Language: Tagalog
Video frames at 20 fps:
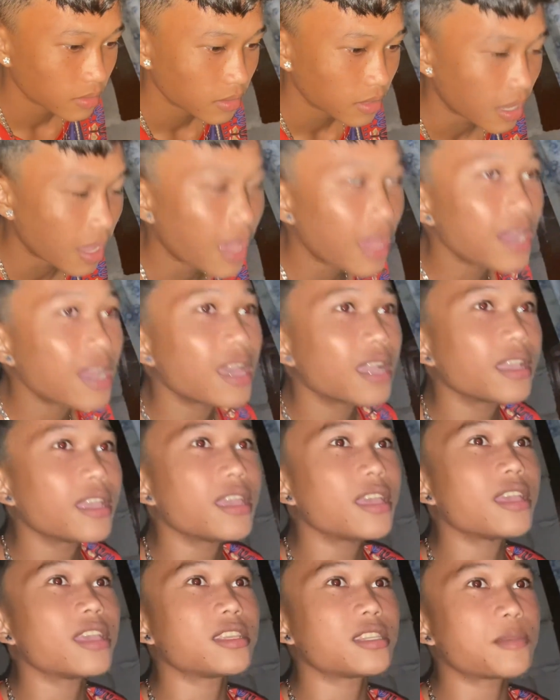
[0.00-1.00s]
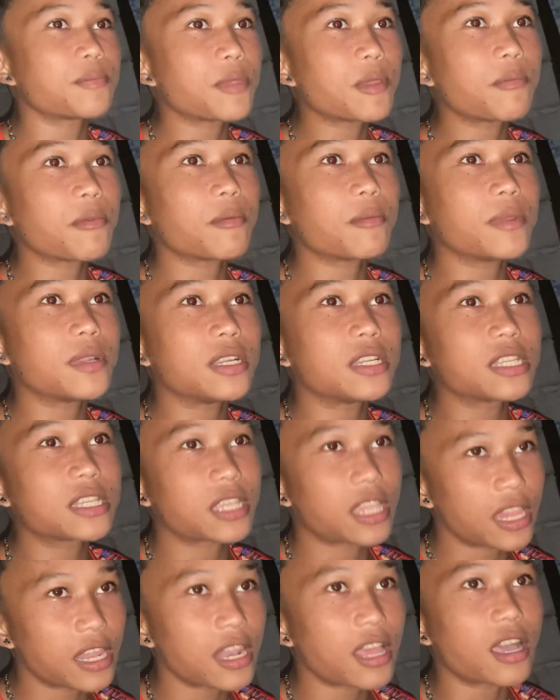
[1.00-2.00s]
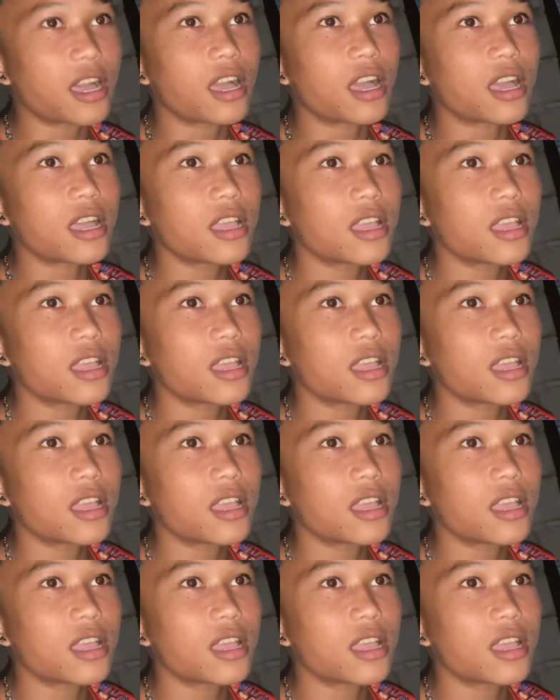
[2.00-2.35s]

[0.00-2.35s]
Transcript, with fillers: Ah, lagi si Papi Birds. Kaila ka?